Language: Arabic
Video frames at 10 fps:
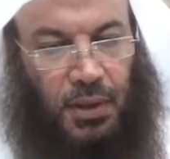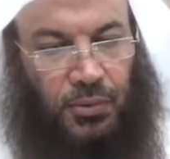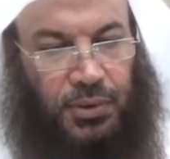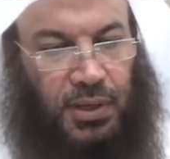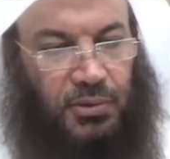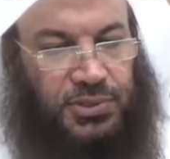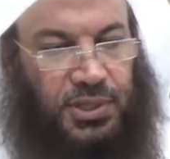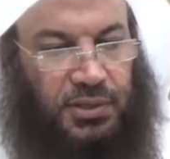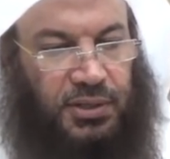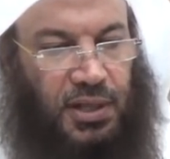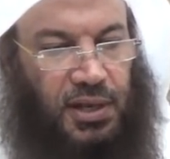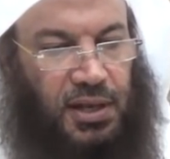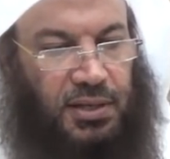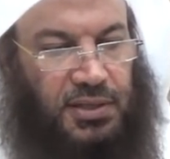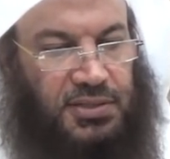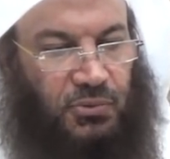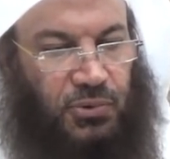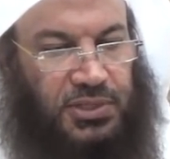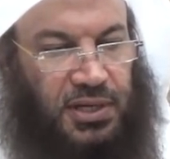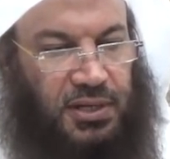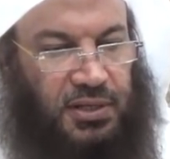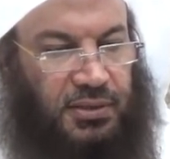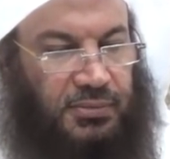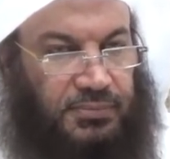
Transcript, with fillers: هنا لو اشترطت أن لا يتزوج عليها